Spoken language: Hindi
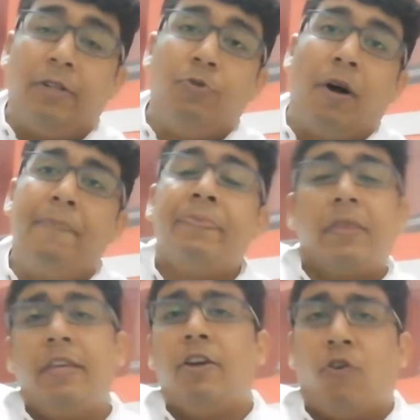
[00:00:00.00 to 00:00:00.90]
हुआ
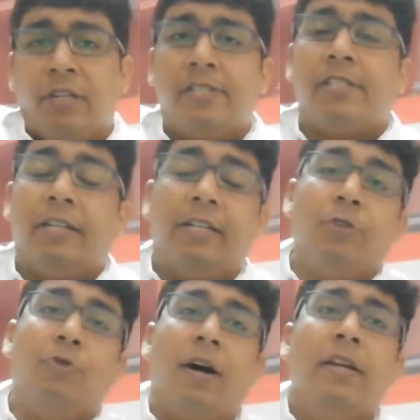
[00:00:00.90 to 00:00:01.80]
या ऑडिट से रिलेटेड
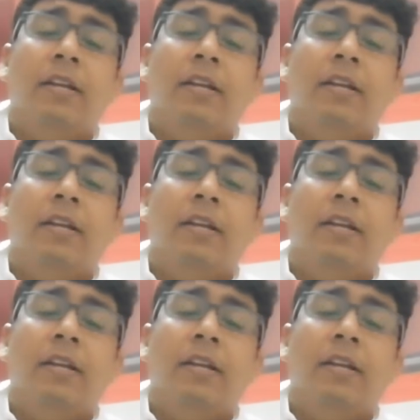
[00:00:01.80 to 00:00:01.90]
हुआ